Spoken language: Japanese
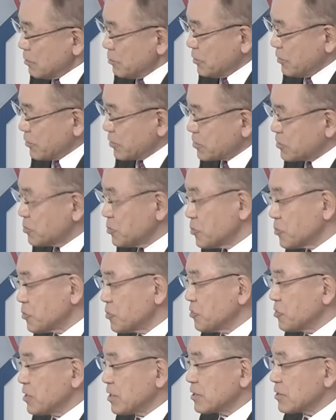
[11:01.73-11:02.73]
私も
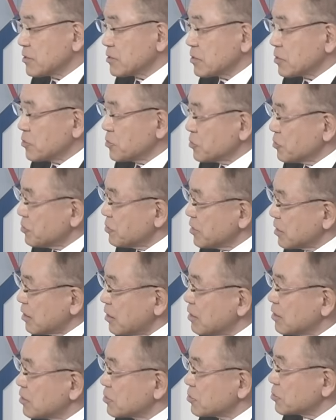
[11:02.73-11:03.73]
驚いたんですが、この本で書
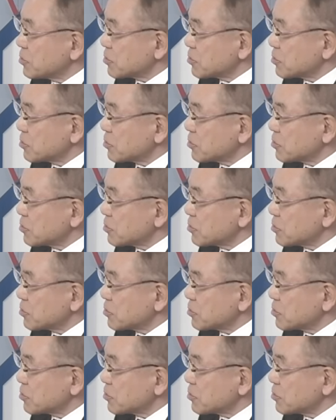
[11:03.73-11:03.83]
かれている